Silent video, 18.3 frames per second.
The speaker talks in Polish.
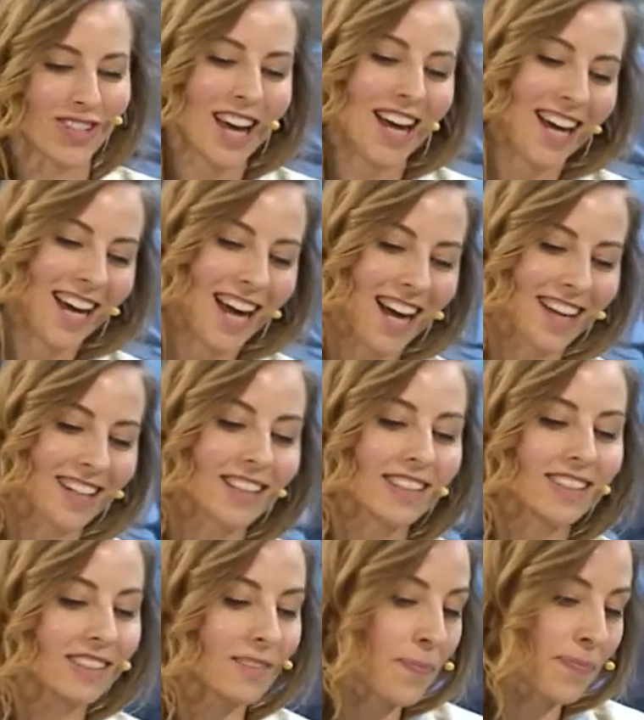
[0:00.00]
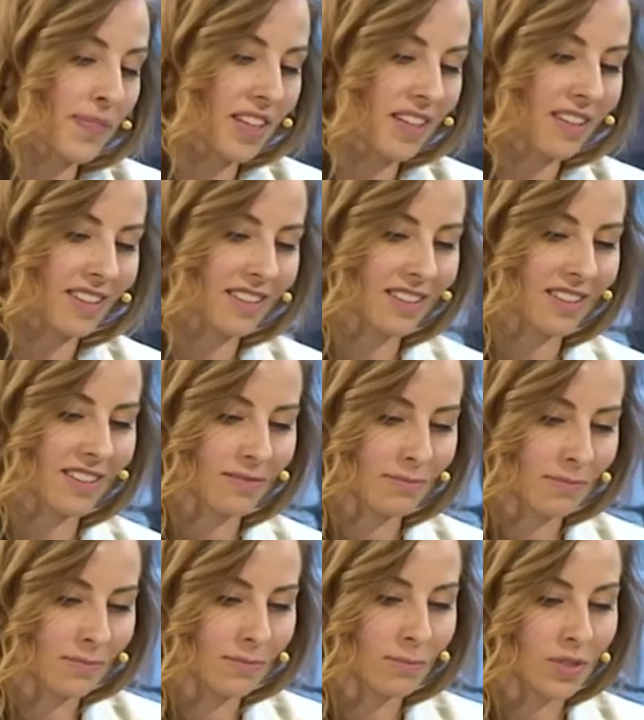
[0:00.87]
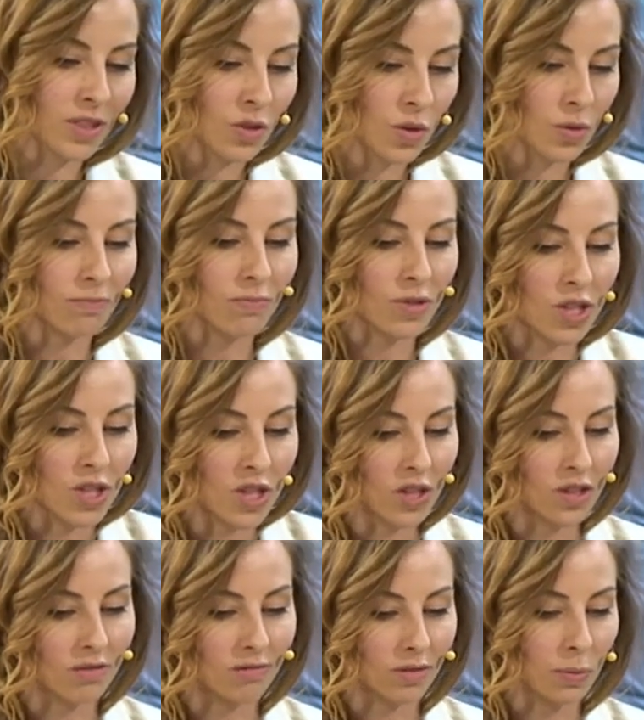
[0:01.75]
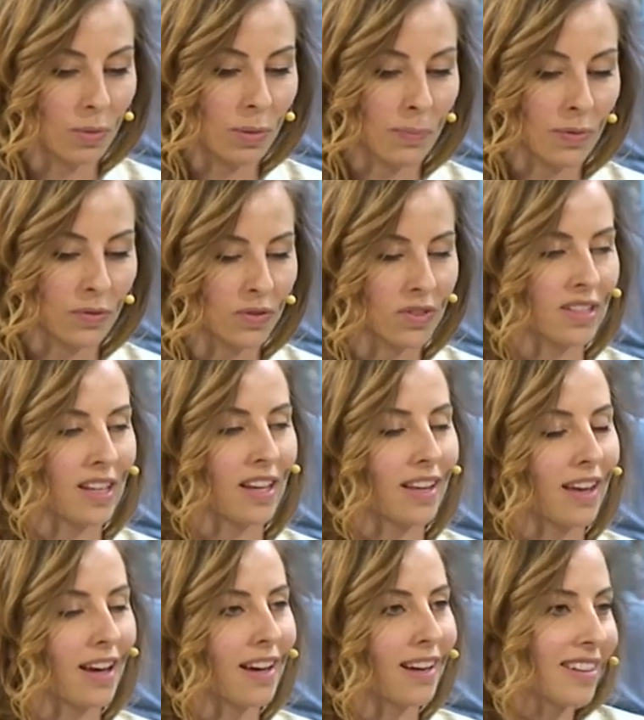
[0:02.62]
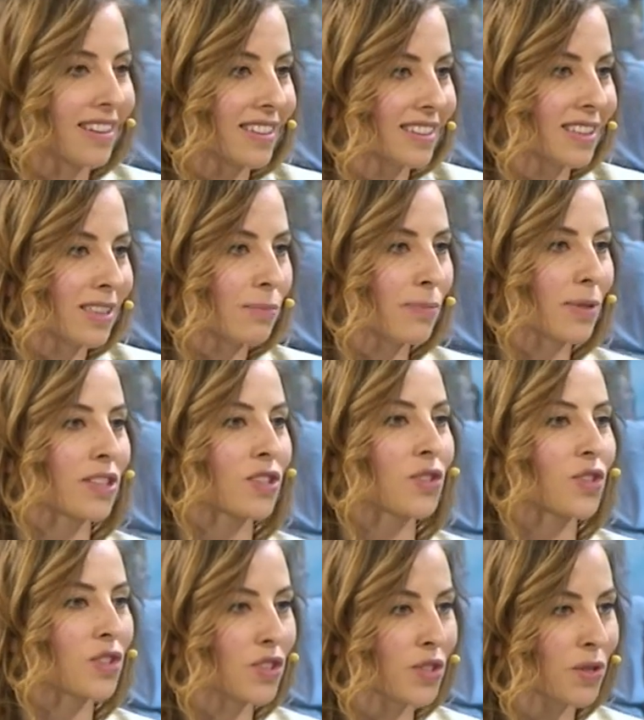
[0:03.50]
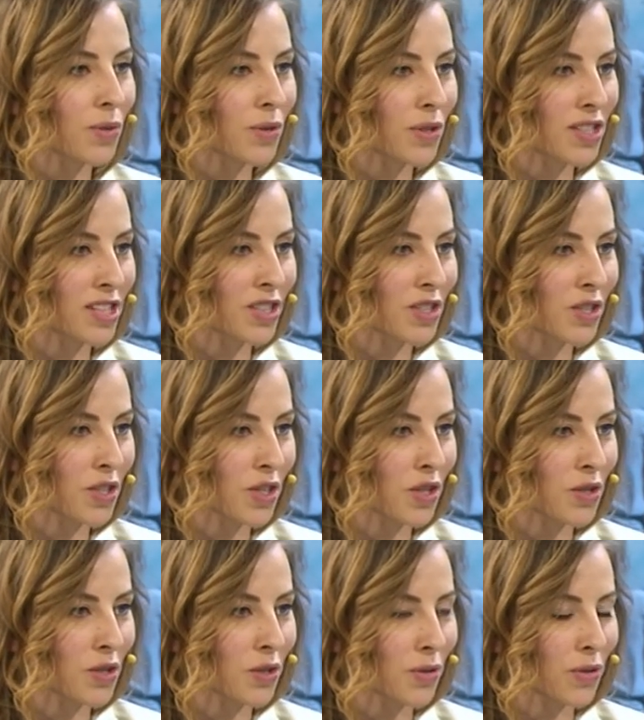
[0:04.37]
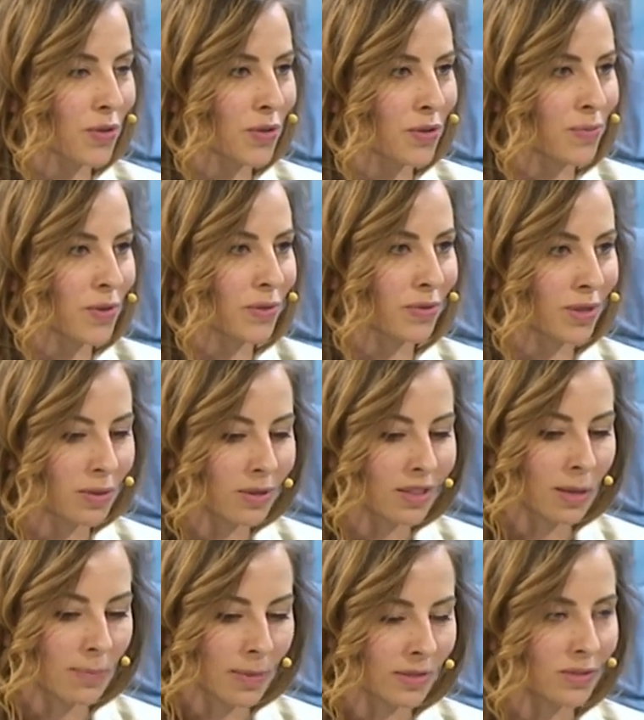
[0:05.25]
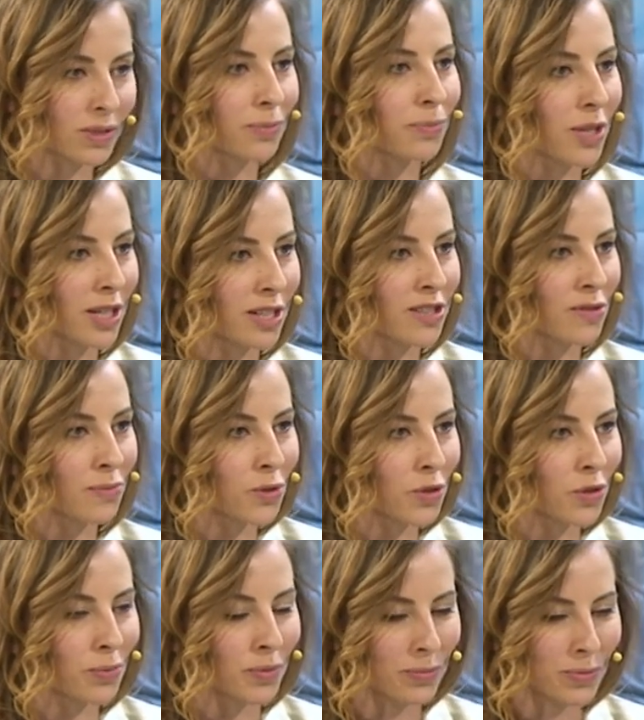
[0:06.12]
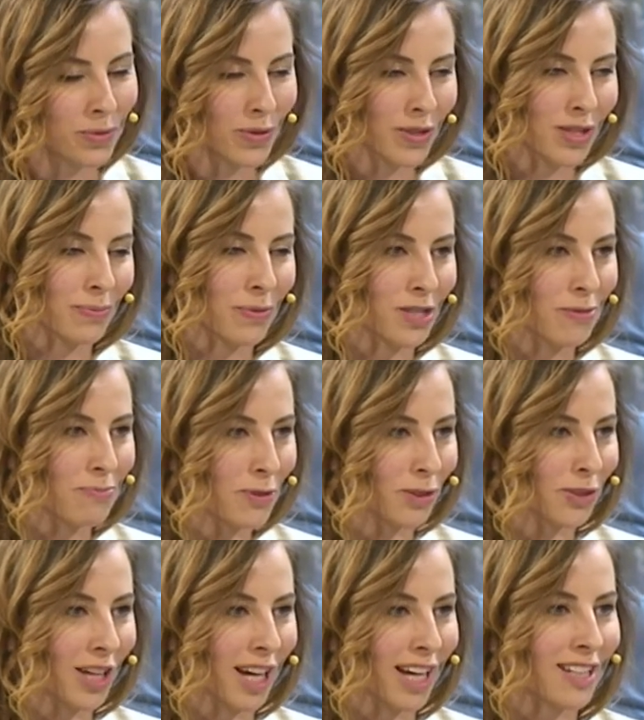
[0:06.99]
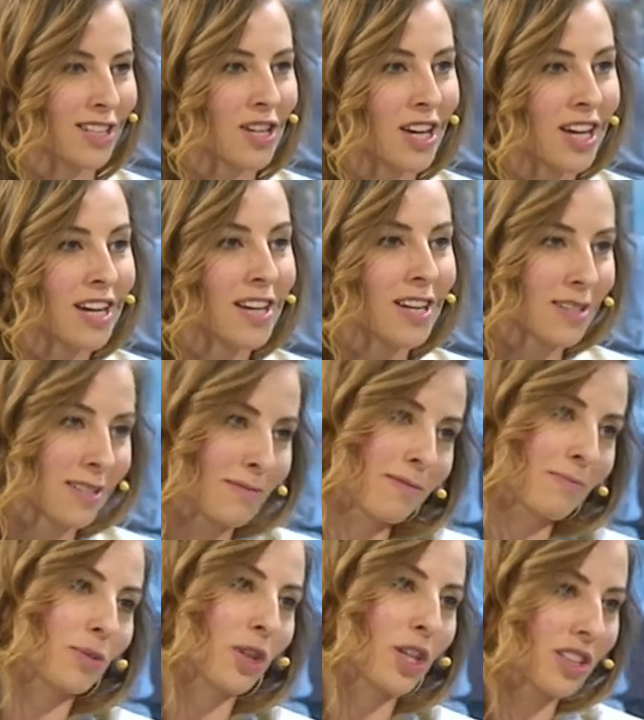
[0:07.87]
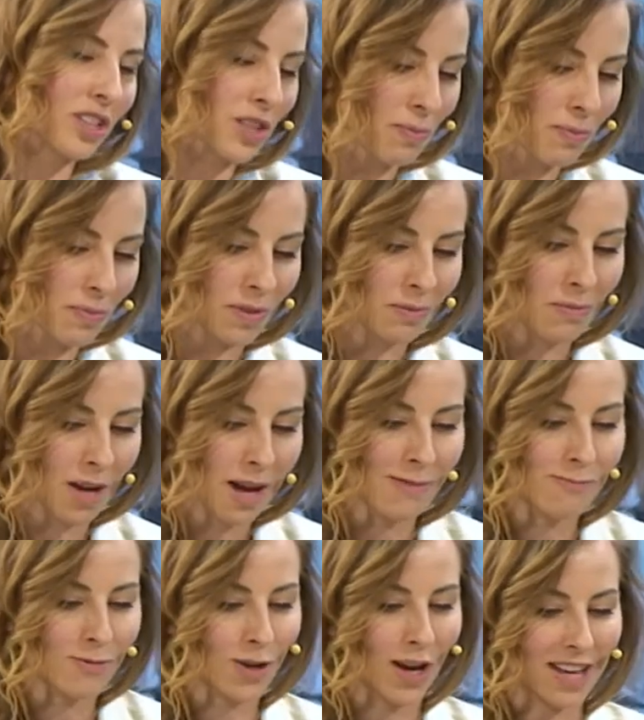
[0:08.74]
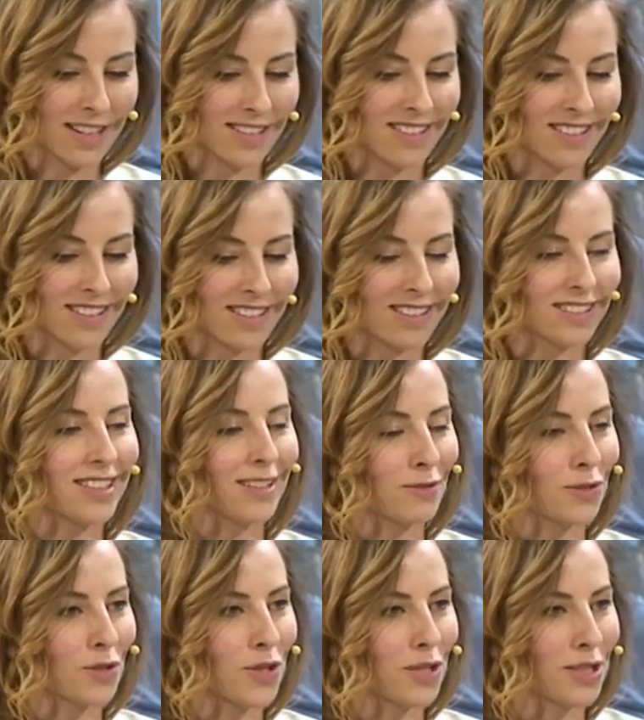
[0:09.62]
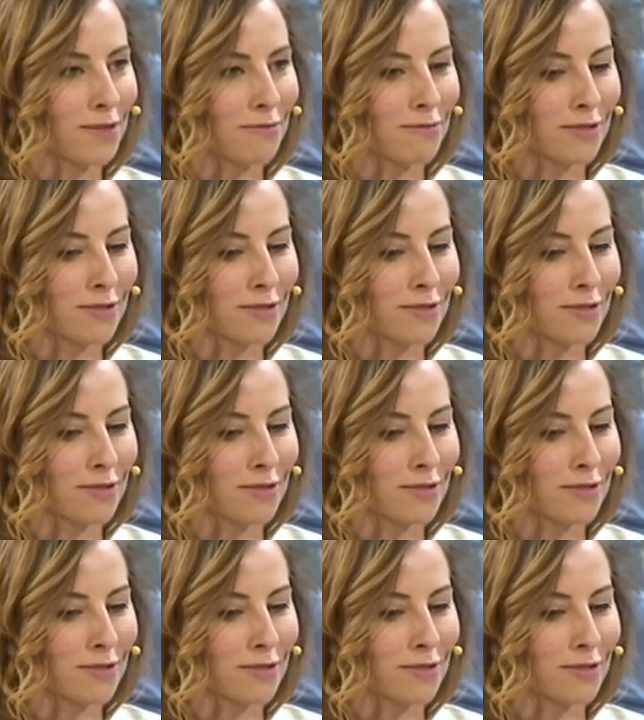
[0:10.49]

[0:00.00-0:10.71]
Dobrze. ale mm, e, no, życzę Tobie powodzenia i bardzo Ci dziękuję za dzisiejszą rozmowę. Bardzo Naprawdę dziękuję. bardzo miło mi było Ciebie spotkać, bo kiedyś miałam okazję i dawno się nie